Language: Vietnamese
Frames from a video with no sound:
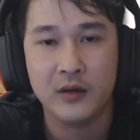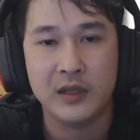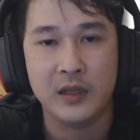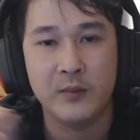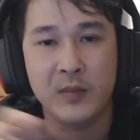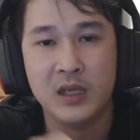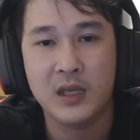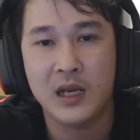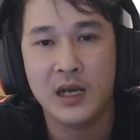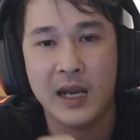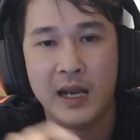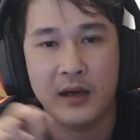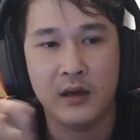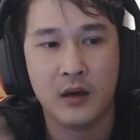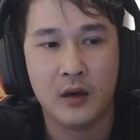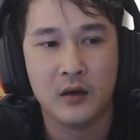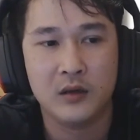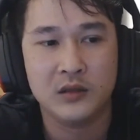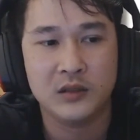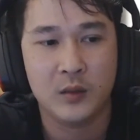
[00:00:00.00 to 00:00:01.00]
chỉ biết cái lên
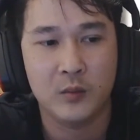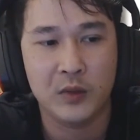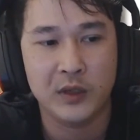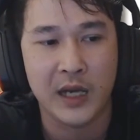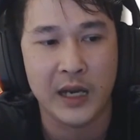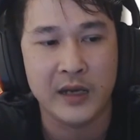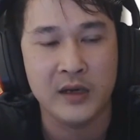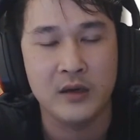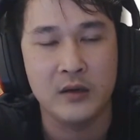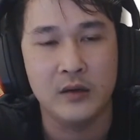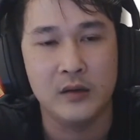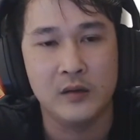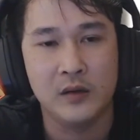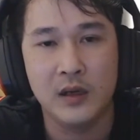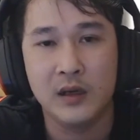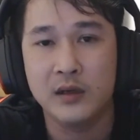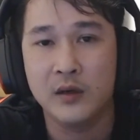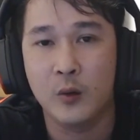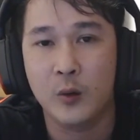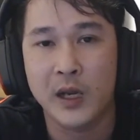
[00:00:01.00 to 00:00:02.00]
đó xong rồi đẩy đường
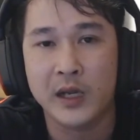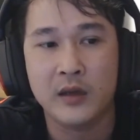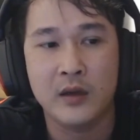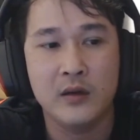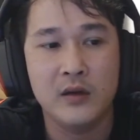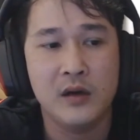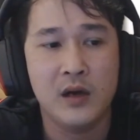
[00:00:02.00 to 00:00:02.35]
lên đồ các thứ